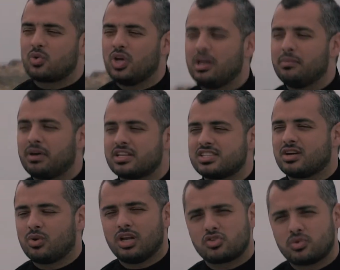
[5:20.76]
كلما رزقه
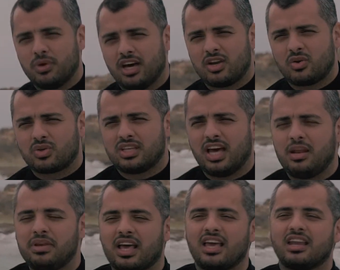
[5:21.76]
الله سبحانه وتعالى
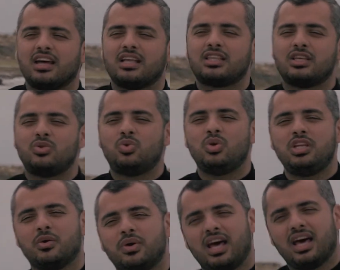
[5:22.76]
من خيرات الدنيا
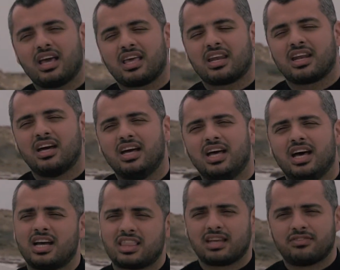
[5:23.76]
والآخرة
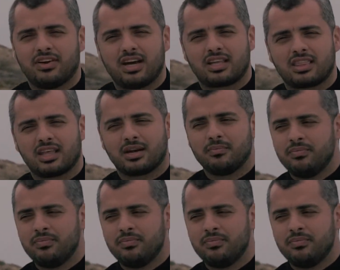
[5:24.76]
أكثر فأكثر